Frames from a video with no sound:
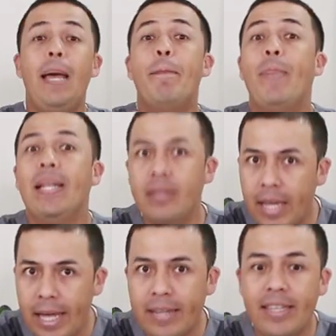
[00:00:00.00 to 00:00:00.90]

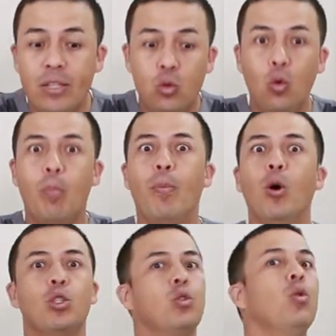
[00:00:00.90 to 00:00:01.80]
depender de tu
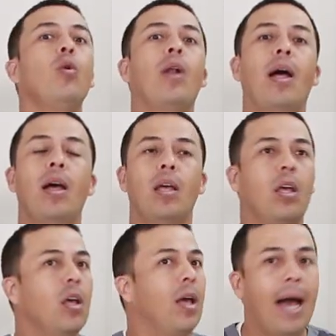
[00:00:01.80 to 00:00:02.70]
postura,
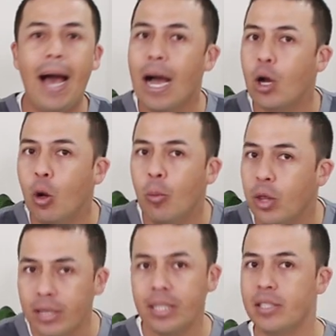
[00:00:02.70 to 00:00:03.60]

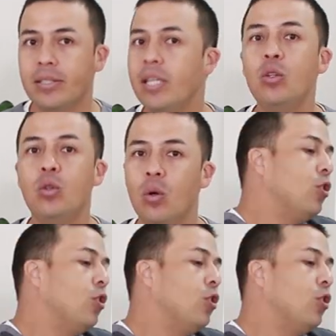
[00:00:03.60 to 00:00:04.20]
acomódate distinto.